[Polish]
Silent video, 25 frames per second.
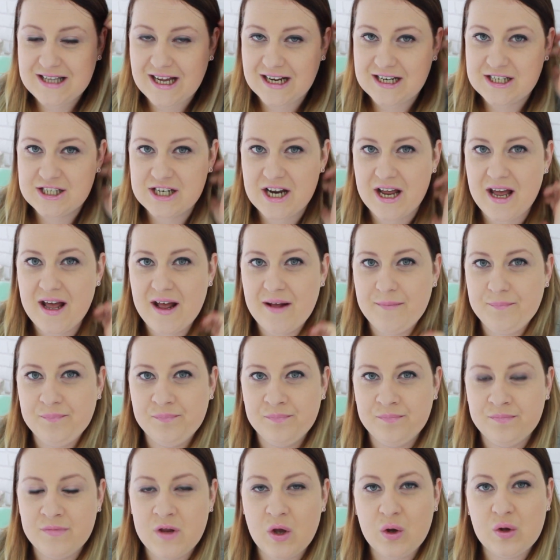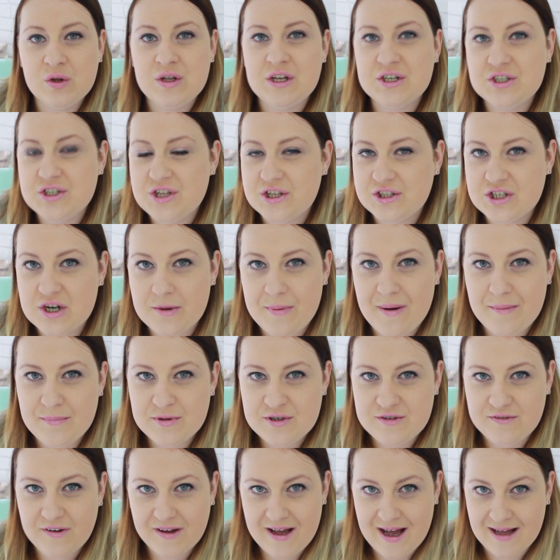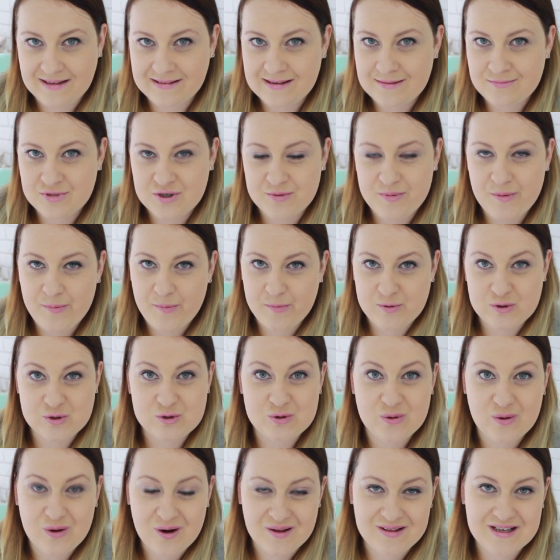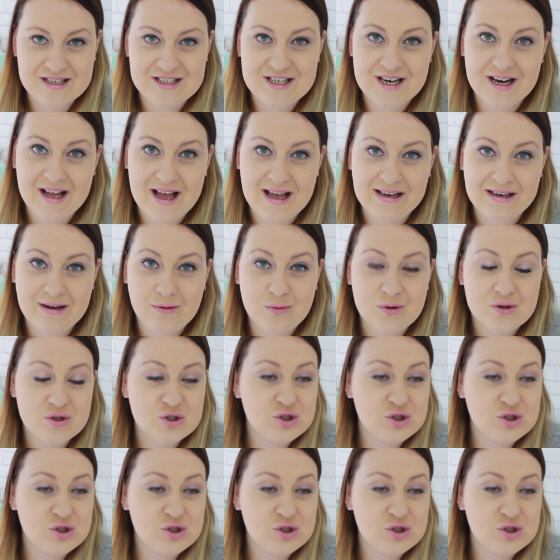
także niekoniecznie trzeba być weganem, żeby po prostu oglądać ten kanał.